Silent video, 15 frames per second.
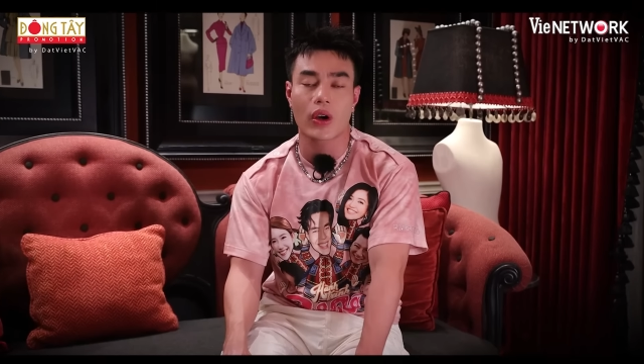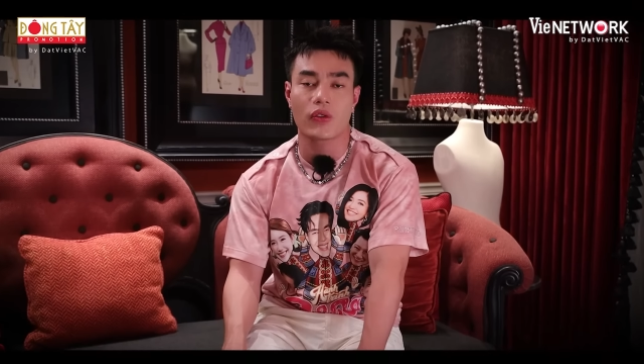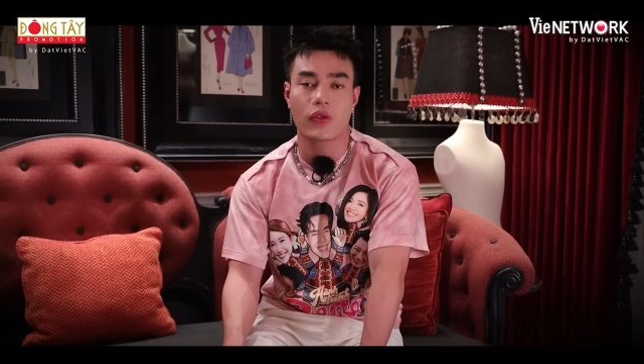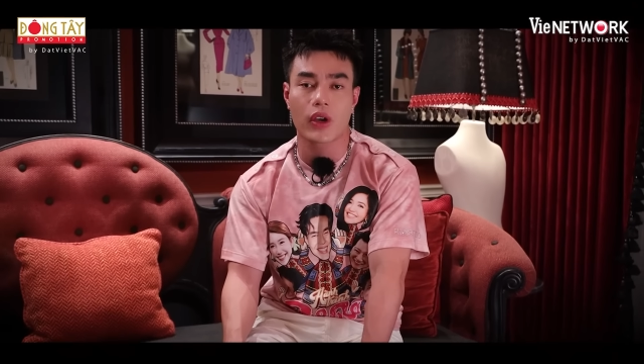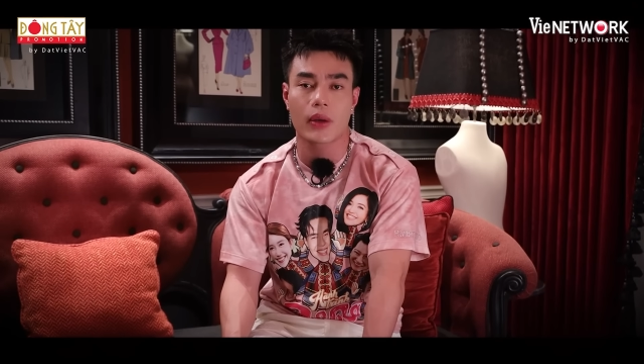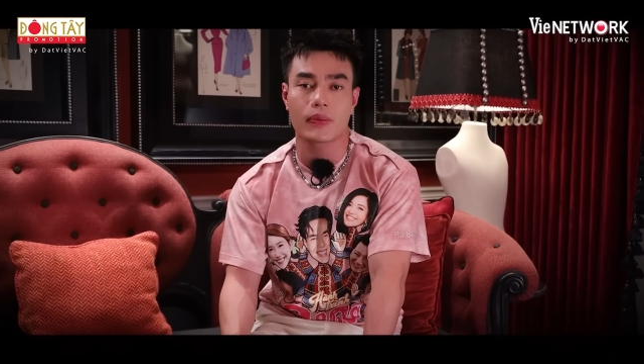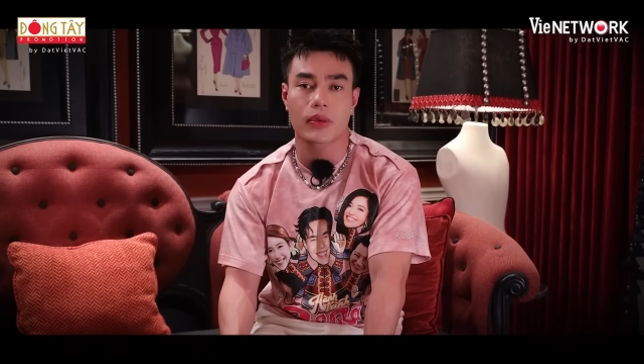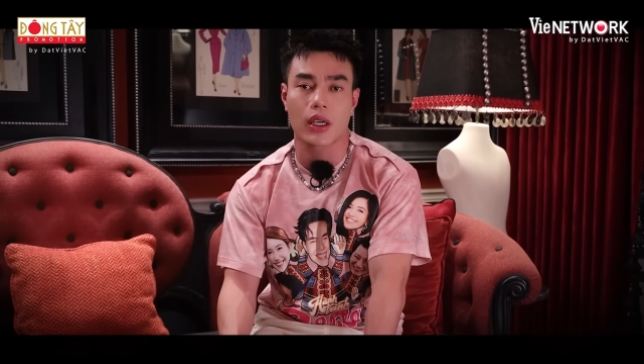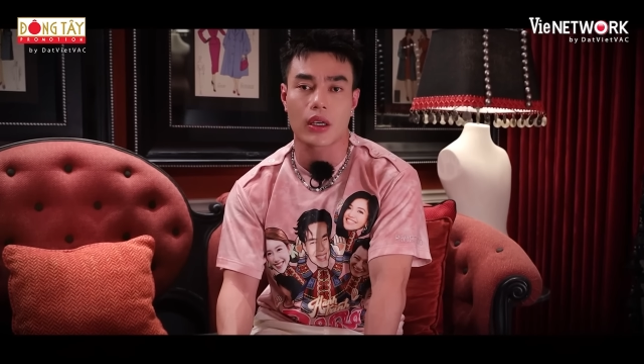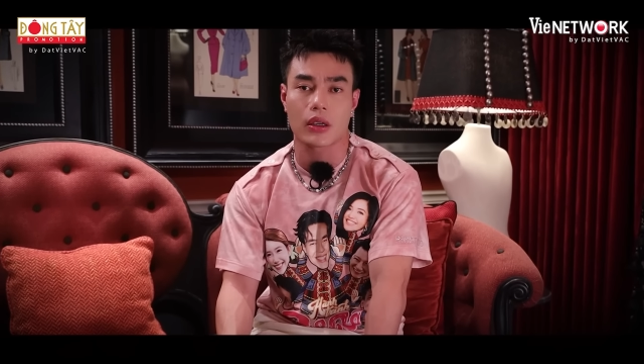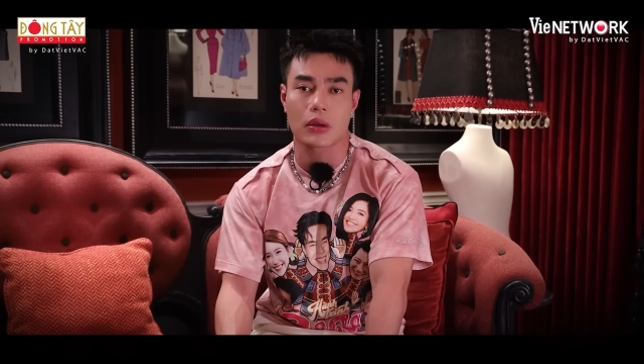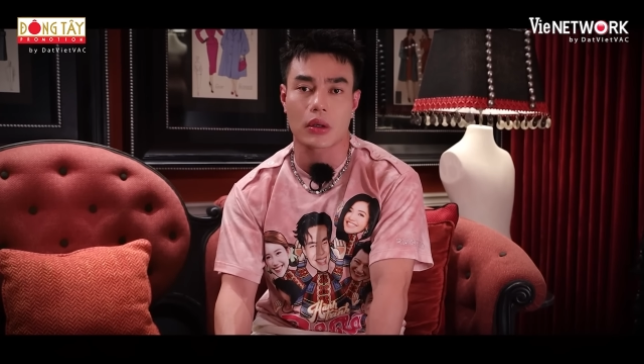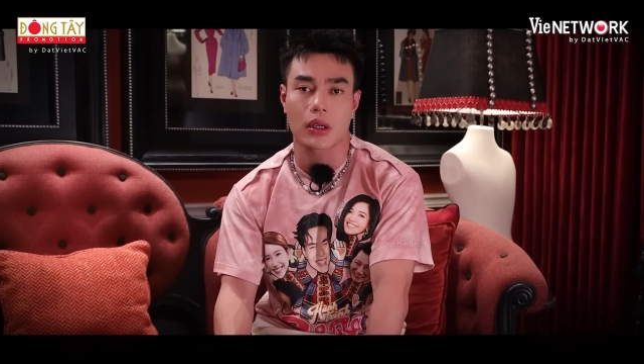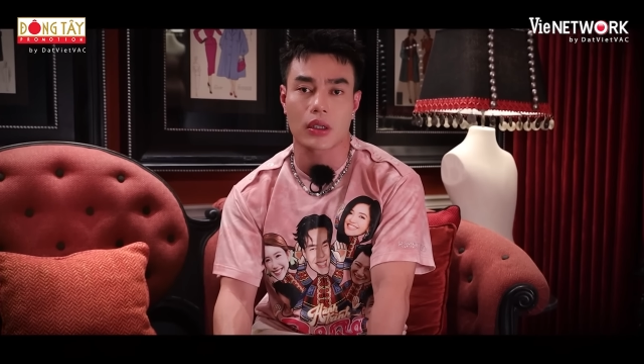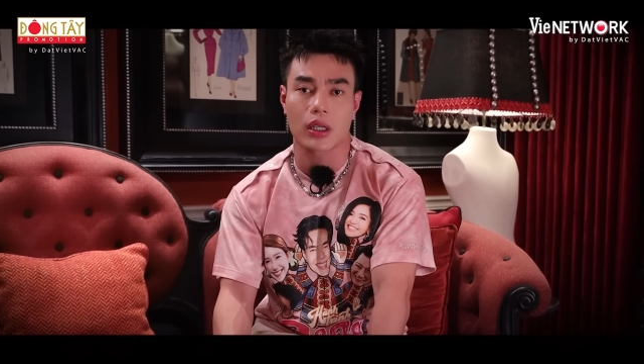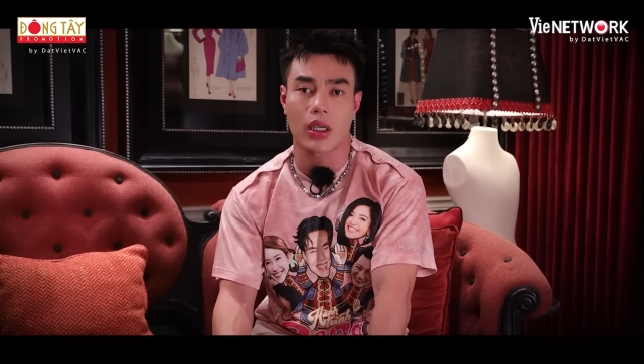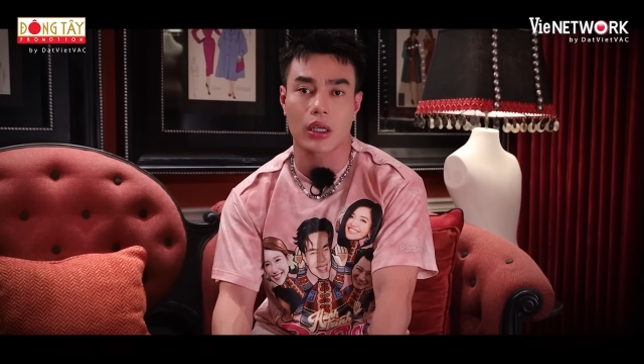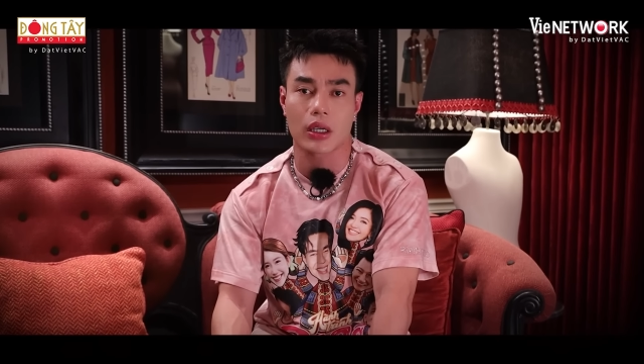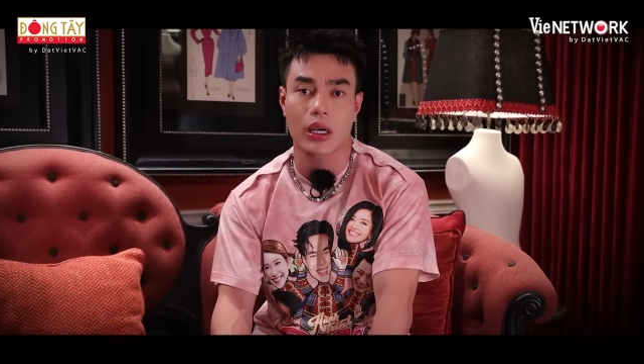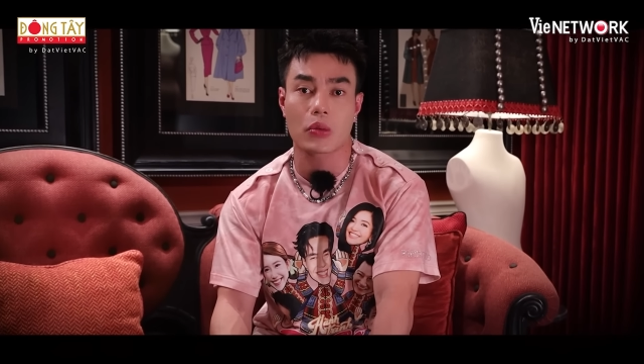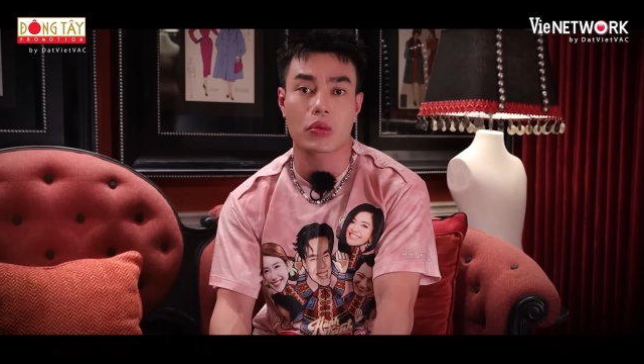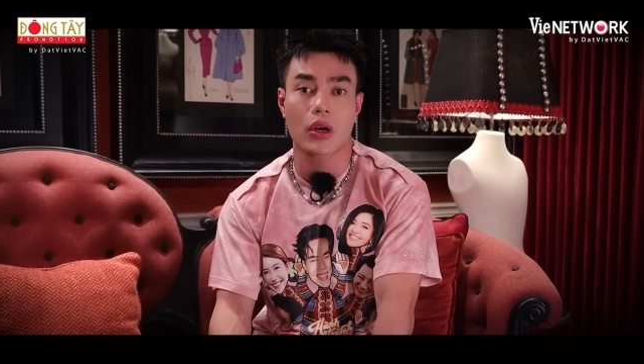Quay phim thì thì
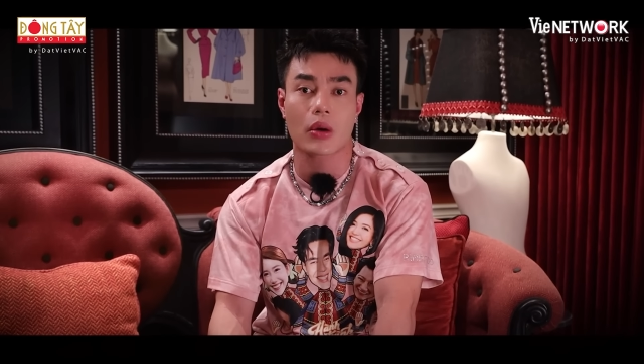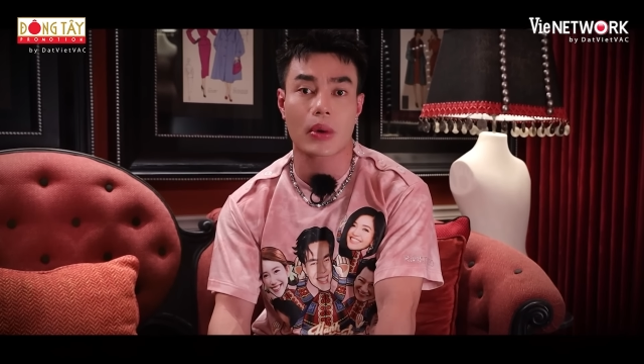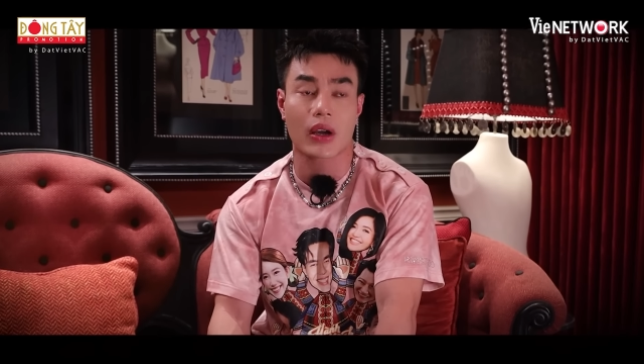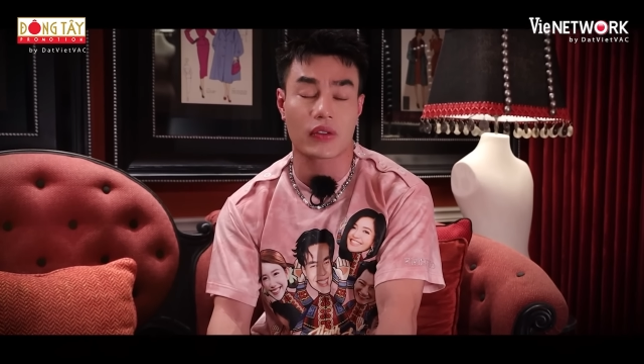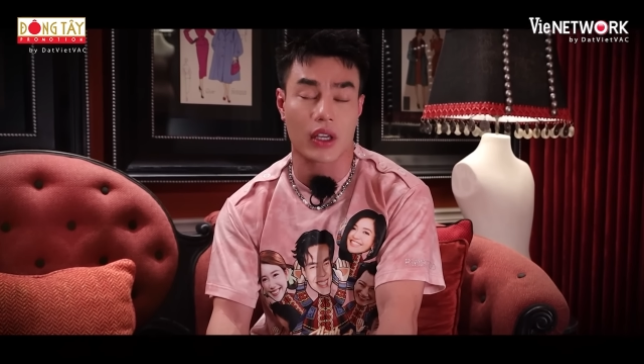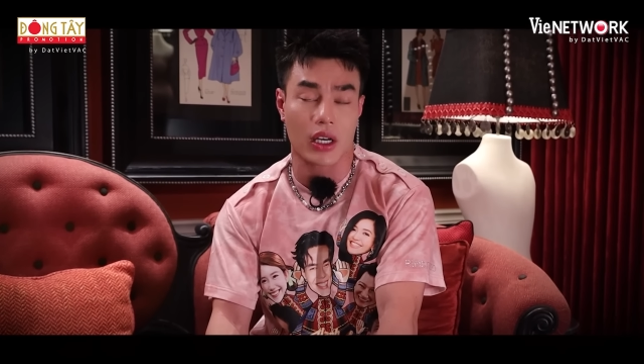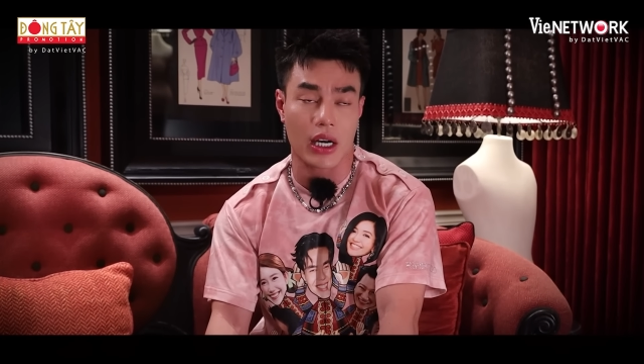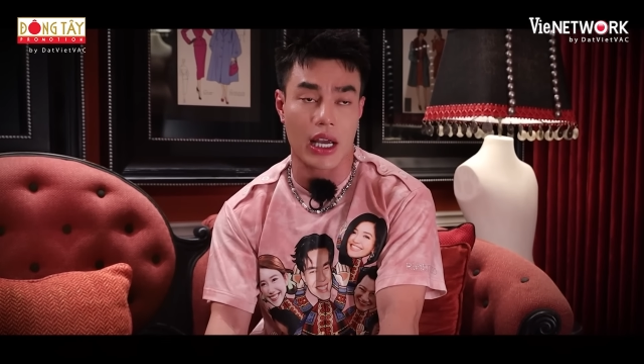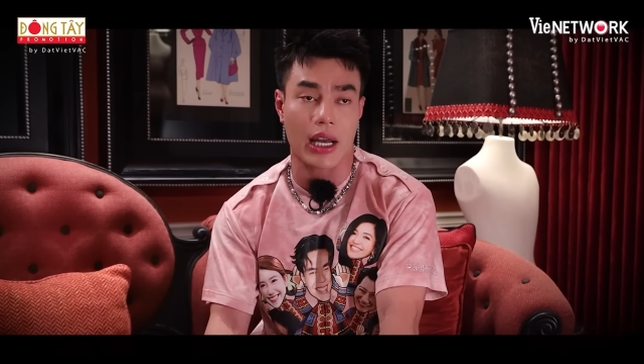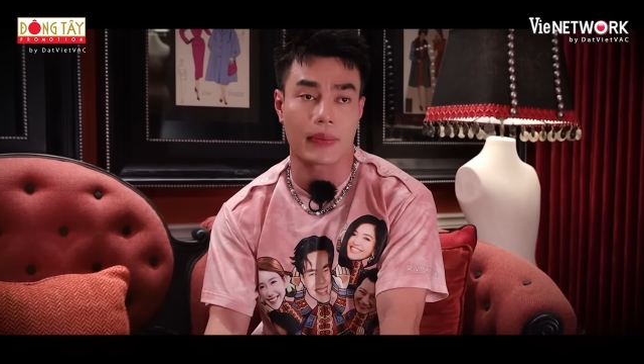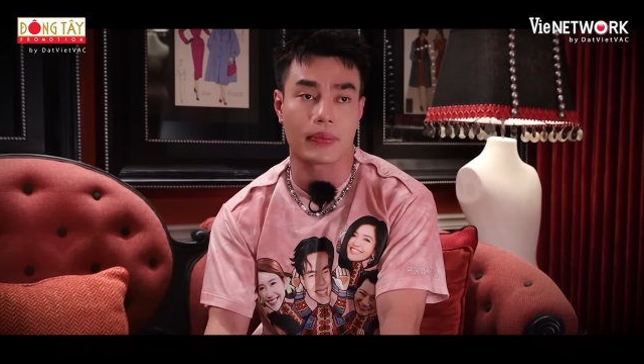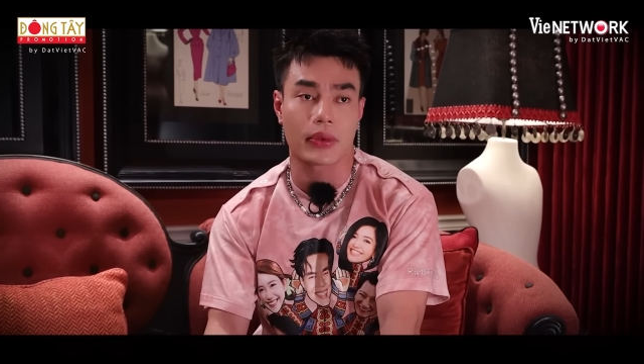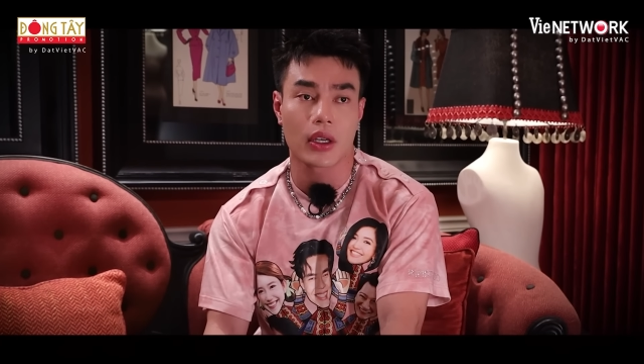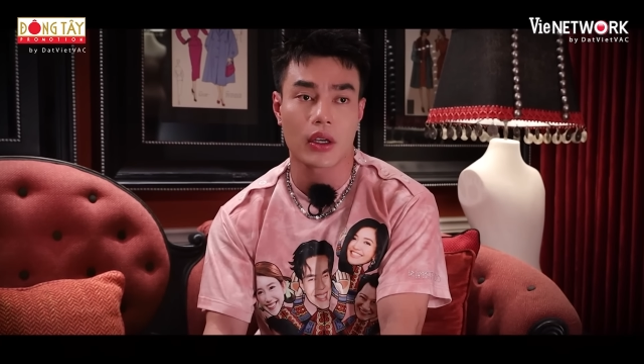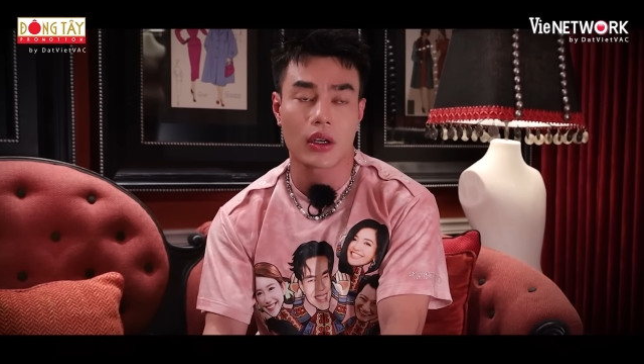không có công ăn việc làm,